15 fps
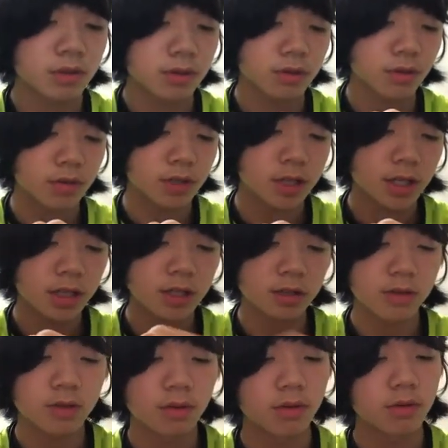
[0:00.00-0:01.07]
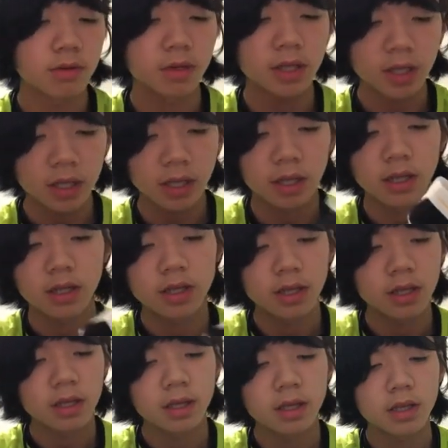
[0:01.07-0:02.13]
と金と銀
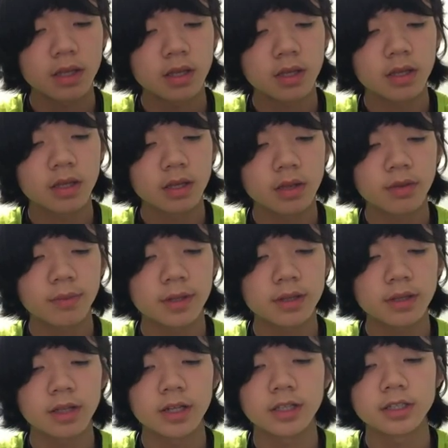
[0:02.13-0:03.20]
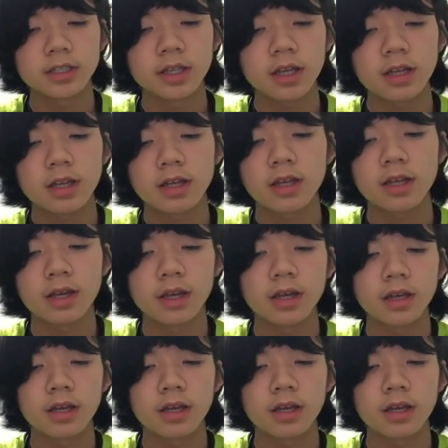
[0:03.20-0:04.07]
のバッテですね。はい。